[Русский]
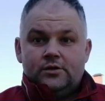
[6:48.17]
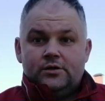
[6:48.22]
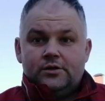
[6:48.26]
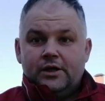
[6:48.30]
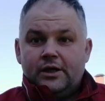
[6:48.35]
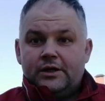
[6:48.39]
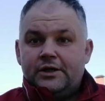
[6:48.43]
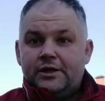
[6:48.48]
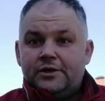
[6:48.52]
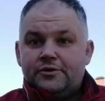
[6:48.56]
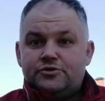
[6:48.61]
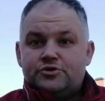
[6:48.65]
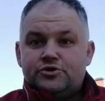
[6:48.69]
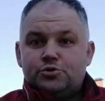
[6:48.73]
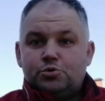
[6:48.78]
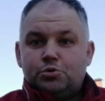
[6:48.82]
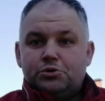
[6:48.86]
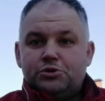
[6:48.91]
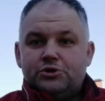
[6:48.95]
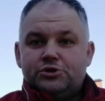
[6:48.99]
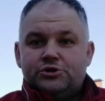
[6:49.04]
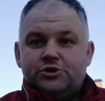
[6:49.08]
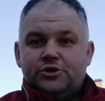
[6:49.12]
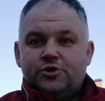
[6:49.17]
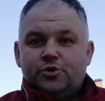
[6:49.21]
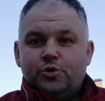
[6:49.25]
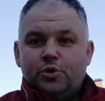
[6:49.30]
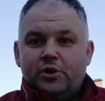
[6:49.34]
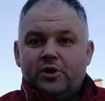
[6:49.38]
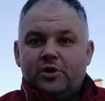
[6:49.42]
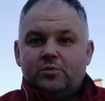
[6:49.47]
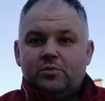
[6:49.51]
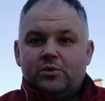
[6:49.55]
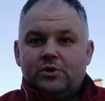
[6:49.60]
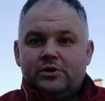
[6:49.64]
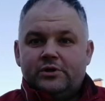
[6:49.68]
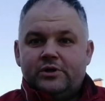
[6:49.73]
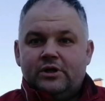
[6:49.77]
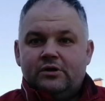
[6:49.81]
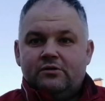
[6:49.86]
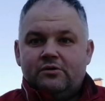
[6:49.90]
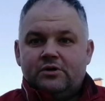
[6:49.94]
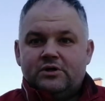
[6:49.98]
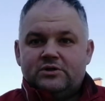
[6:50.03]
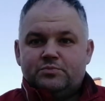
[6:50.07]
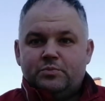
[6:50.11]
Надеюсь, сегодняшний ролик был
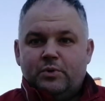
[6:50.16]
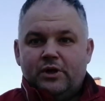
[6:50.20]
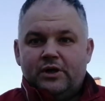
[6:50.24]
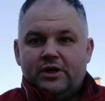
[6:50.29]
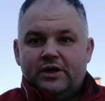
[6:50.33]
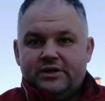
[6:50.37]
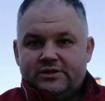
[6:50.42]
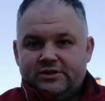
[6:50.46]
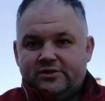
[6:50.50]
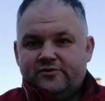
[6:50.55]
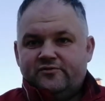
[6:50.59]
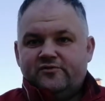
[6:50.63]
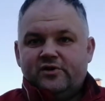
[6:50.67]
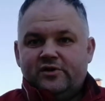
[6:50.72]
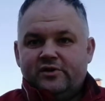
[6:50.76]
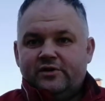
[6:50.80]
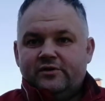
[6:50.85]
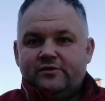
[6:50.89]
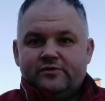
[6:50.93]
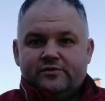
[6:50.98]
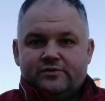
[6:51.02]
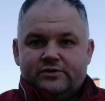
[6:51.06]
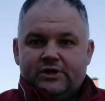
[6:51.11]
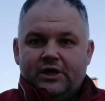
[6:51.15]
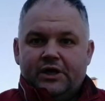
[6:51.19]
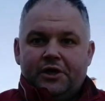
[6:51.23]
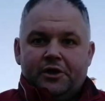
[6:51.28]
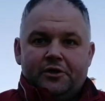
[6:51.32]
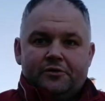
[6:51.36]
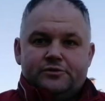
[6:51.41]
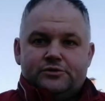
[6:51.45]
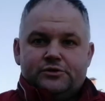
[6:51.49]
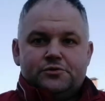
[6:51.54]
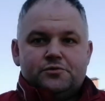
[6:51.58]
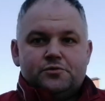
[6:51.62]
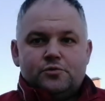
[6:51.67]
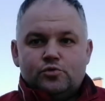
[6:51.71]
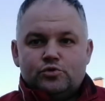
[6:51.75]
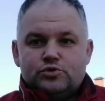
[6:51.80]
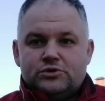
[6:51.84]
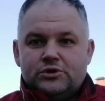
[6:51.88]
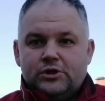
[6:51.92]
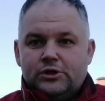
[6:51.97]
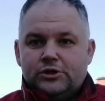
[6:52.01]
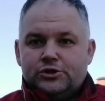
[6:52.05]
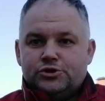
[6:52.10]
для вас полезен. Вы, скорее всего,
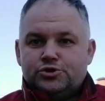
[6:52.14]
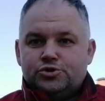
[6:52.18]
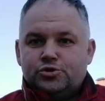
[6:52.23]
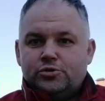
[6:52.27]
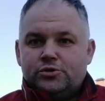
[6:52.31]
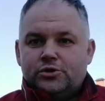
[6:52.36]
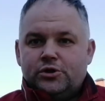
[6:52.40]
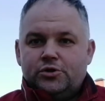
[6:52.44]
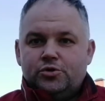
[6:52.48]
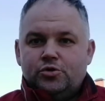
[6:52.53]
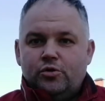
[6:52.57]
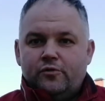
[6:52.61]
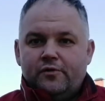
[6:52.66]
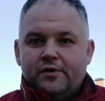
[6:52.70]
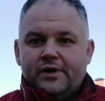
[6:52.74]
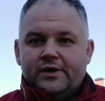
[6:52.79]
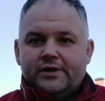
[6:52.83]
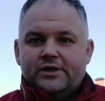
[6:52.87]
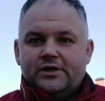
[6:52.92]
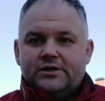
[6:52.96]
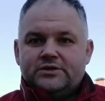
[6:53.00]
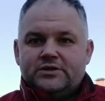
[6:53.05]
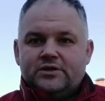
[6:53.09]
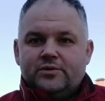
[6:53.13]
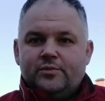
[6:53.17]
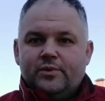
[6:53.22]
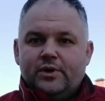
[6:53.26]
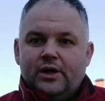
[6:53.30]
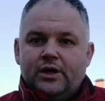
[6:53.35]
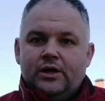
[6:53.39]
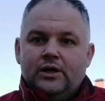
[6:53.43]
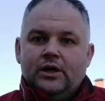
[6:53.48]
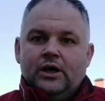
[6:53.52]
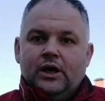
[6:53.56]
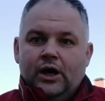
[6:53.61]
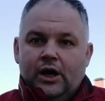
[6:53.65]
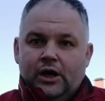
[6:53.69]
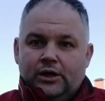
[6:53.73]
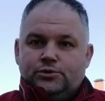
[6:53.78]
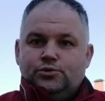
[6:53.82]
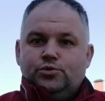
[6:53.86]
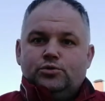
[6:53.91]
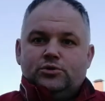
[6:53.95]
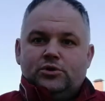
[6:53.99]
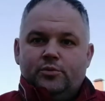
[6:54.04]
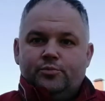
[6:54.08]
узнали что-то новое для себя, а
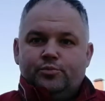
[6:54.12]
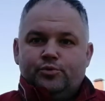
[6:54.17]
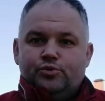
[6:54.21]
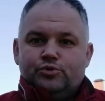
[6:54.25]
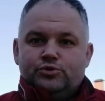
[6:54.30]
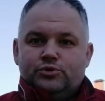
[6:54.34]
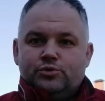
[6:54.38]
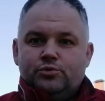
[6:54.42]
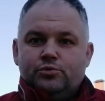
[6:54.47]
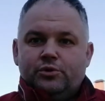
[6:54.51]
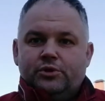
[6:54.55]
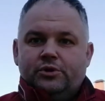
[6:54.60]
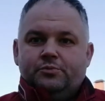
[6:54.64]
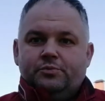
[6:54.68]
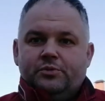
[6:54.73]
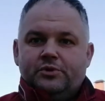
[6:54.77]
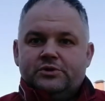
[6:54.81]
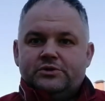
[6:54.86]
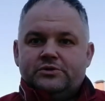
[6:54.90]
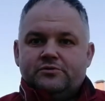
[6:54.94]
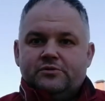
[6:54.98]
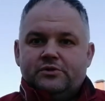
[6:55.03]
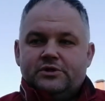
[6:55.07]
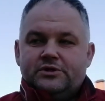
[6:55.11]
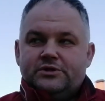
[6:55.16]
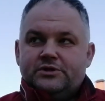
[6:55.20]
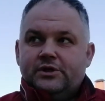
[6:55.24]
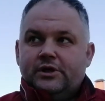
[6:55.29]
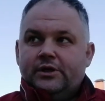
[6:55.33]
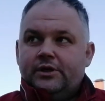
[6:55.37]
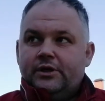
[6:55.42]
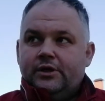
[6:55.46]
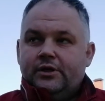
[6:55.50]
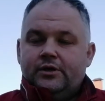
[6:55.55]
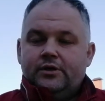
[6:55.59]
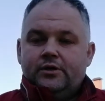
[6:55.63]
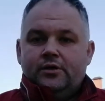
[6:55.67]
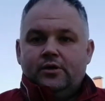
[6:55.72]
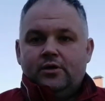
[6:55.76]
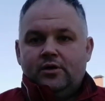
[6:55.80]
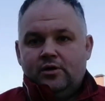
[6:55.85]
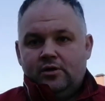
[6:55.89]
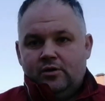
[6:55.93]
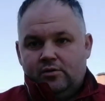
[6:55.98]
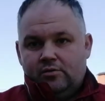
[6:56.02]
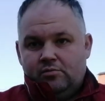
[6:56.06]
кто-то просто укрепил свои знания
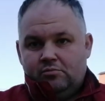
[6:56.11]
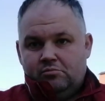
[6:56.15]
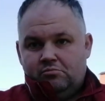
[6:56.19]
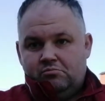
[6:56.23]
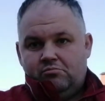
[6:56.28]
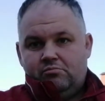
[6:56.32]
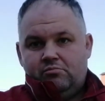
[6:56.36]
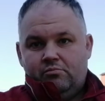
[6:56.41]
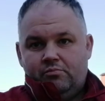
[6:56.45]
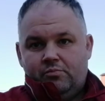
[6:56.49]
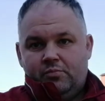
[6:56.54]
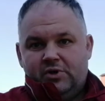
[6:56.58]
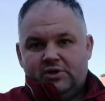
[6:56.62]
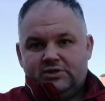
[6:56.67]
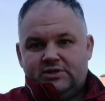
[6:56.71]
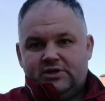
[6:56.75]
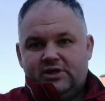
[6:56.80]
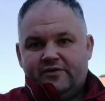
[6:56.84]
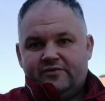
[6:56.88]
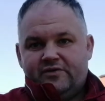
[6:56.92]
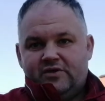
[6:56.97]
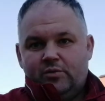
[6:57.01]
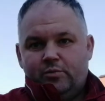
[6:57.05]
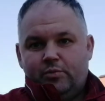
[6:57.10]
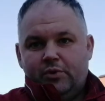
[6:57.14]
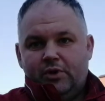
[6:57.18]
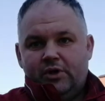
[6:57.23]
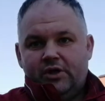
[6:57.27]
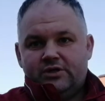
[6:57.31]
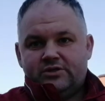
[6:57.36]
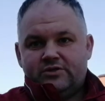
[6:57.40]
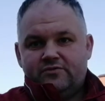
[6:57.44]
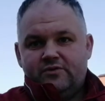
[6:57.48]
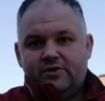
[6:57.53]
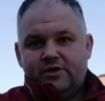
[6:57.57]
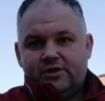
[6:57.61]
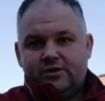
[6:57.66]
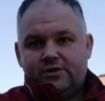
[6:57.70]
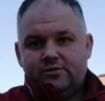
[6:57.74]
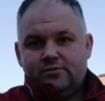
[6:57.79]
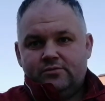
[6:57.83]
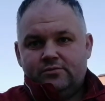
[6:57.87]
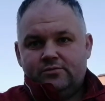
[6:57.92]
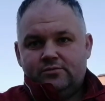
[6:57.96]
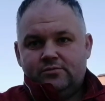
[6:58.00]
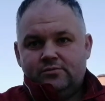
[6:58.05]
поставьте палец вверх,
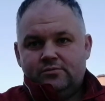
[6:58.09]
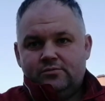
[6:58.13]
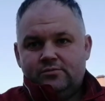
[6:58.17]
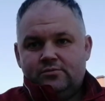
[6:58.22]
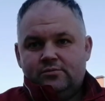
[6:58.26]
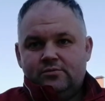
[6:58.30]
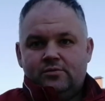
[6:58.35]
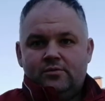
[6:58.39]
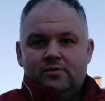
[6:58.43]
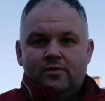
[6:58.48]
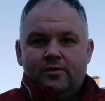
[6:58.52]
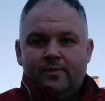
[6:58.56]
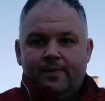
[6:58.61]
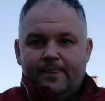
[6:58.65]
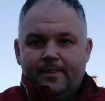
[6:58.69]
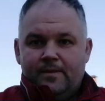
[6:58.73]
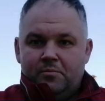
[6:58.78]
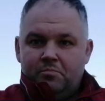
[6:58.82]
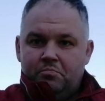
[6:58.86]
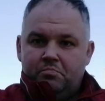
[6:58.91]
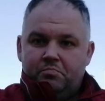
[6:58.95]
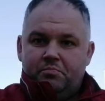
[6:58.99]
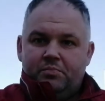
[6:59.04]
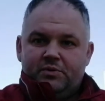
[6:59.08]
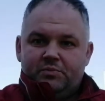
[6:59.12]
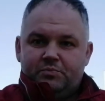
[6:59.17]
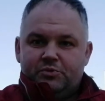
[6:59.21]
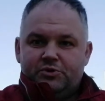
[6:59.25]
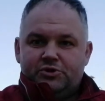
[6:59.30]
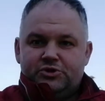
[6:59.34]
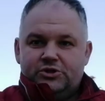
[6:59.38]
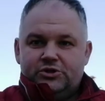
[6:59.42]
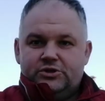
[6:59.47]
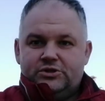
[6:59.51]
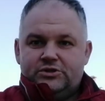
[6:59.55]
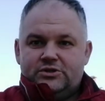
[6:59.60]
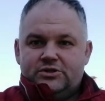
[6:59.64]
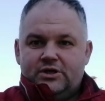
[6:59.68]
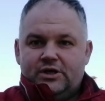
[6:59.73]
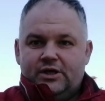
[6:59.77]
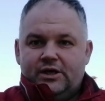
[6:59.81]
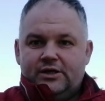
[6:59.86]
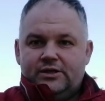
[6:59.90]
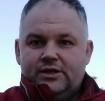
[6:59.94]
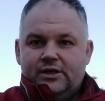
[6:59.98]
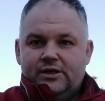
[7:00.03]
подпишитесь
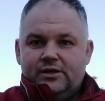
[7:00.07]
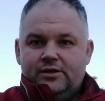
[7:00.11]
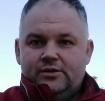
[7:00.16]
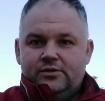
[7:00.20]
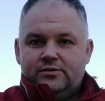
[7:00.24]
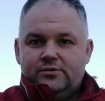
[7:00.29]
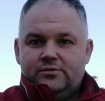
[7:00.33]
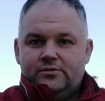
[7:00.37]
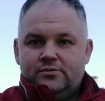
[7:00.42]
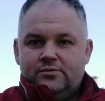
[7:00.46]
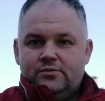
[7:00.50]
на канал,